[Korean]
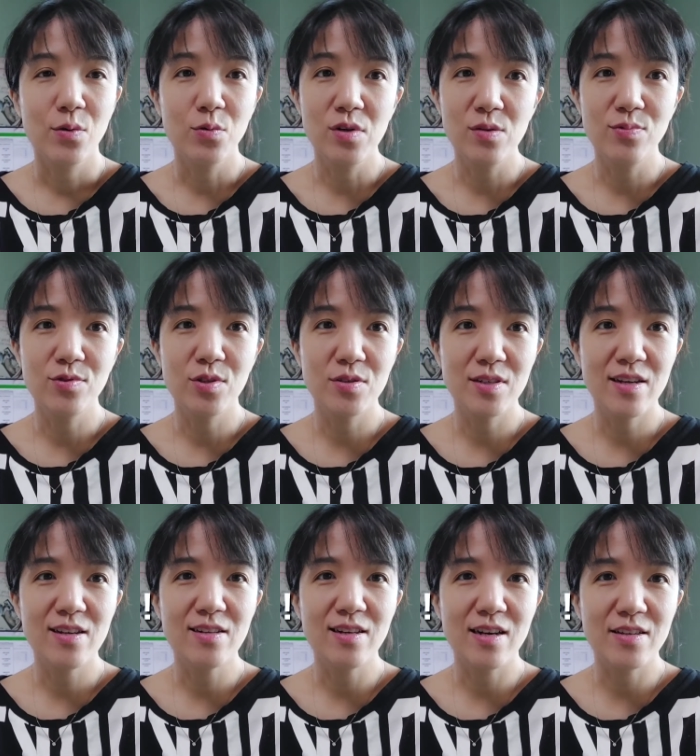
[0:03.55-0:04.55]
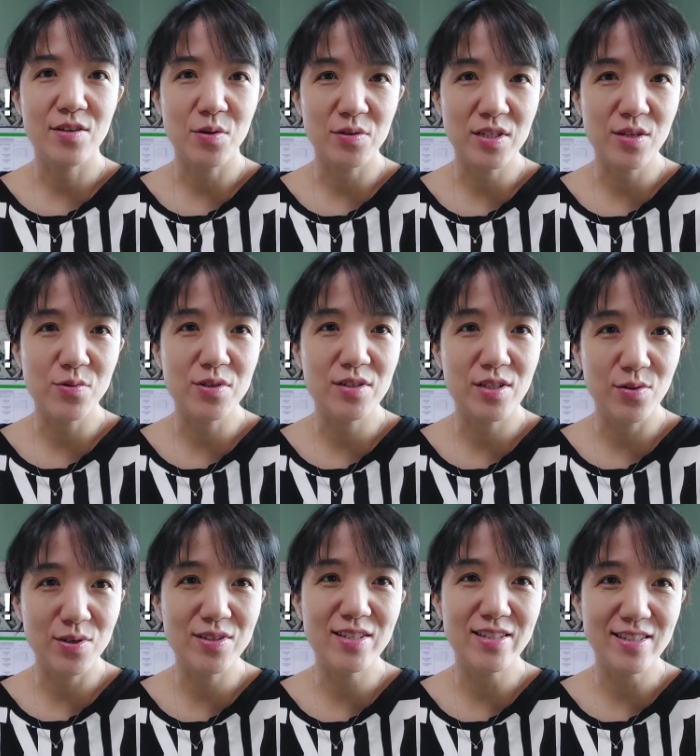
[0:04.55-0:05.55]
오늘부터 4일간 영재원
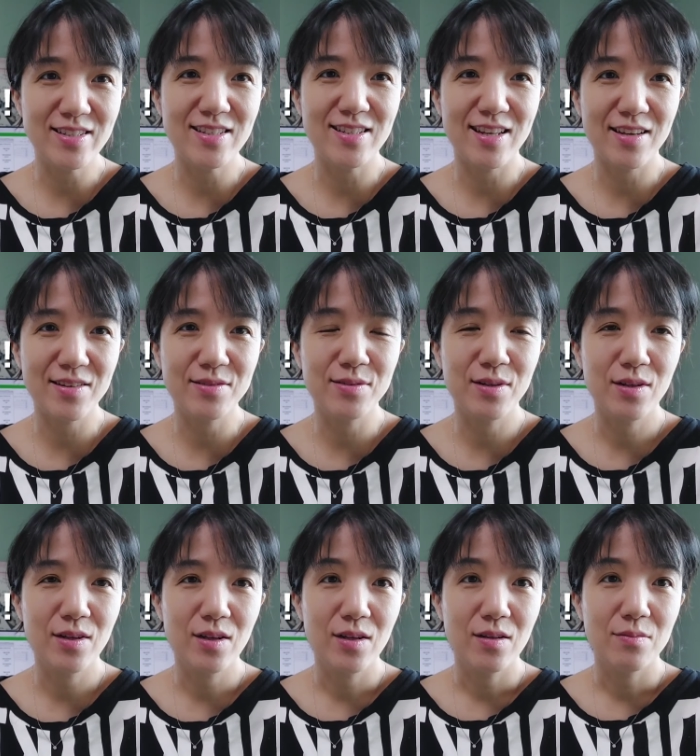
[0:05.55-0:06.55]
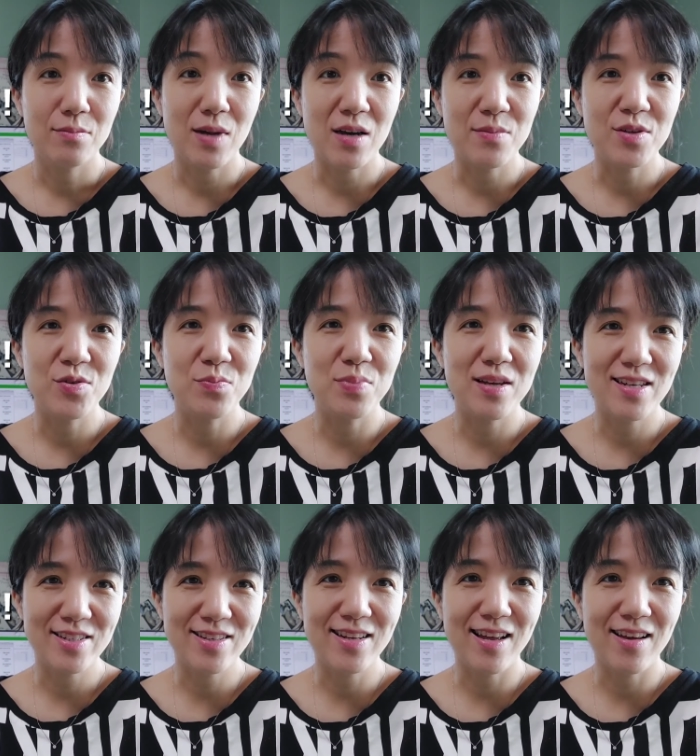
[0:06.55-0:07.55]
지원 시즌인데요. 마음의 준비
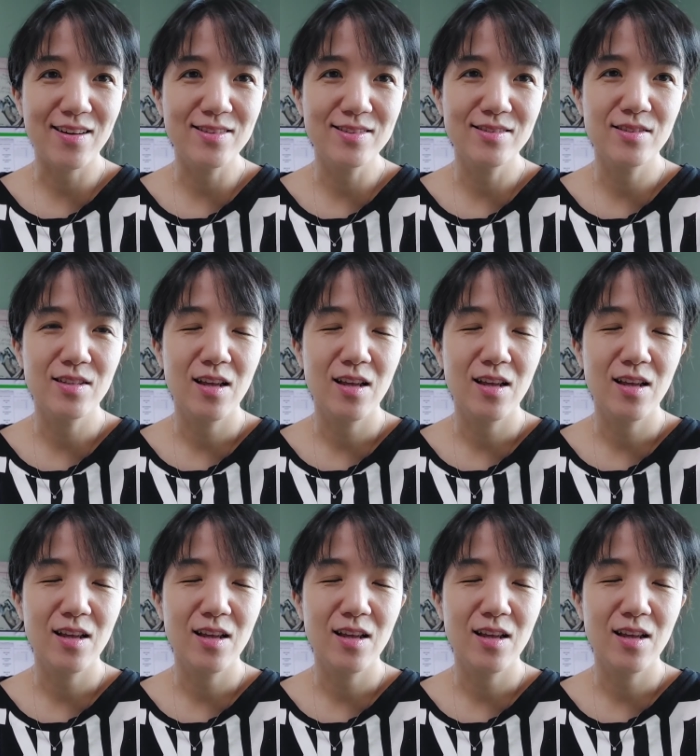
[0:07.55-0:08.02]
하셨나요?